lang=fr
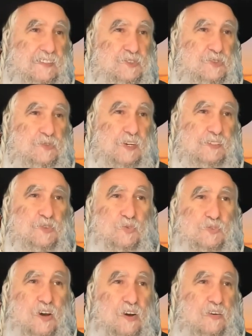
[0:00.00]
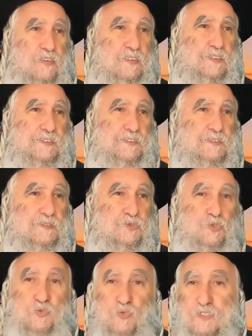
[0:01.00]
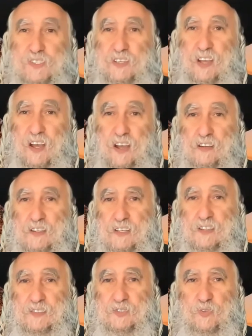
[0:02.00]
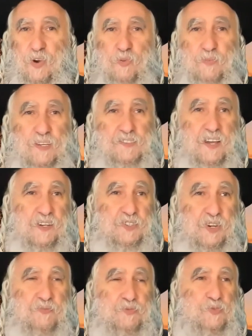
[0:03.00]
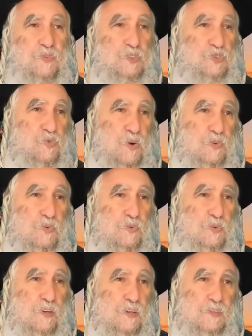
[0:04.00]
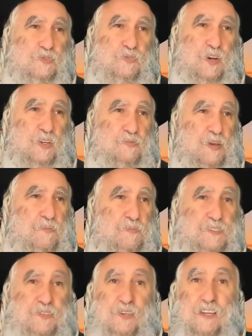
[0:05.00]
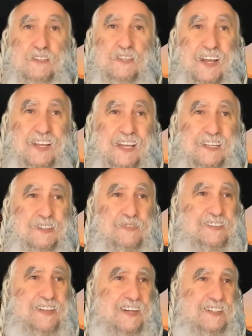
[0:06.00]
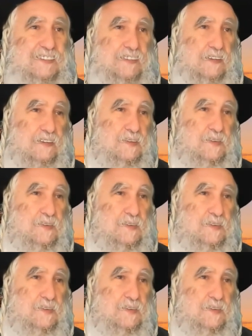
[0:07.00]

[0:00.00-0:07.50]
Tu vas être content de tout ce qu'il y a. Tu vas remercier Hachem, tu vas être joyeux, tu vas être bien, parce qu'il n'y a rien qui va t'arrêter.